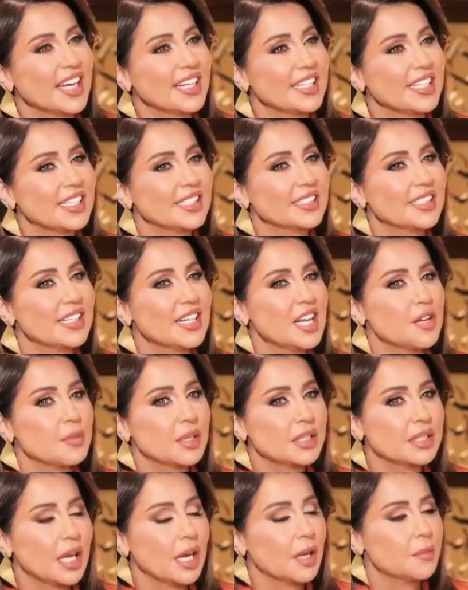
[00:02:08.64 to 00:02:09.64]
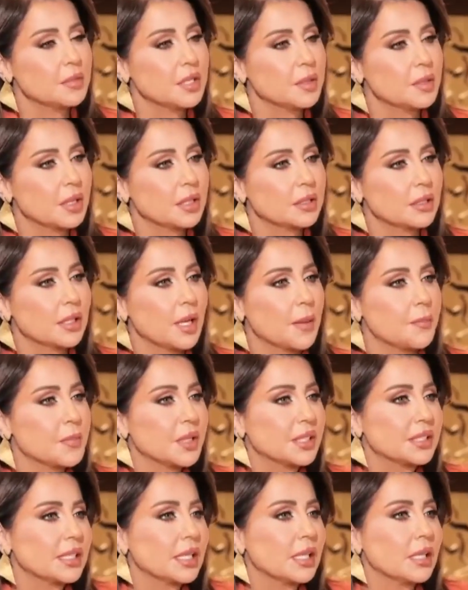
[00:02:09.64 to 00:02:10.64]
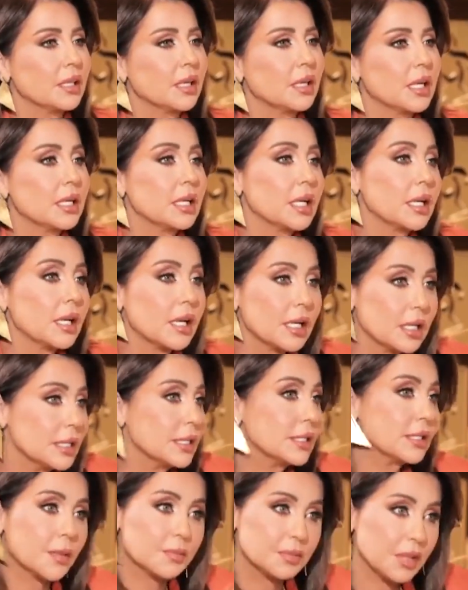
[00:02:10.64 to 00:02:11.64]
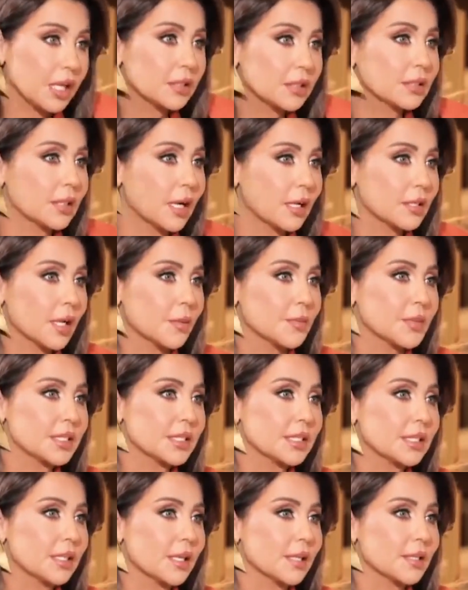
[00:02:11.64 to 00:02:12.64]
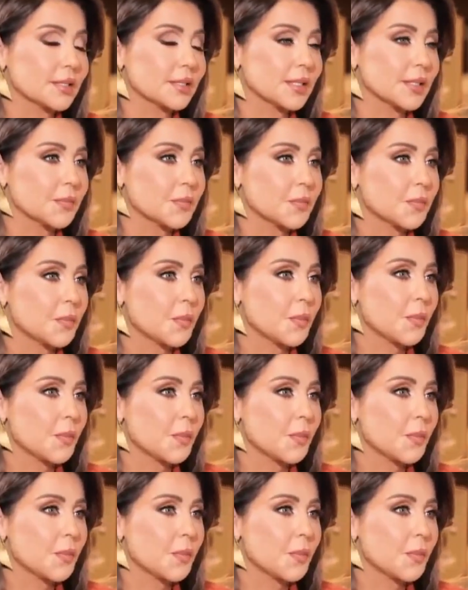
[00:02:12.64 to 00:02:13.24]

يعني قلت لها ما تعملي مثلا ايه مثلا شوفي اليسا بتعطي مثلا شوفي وائل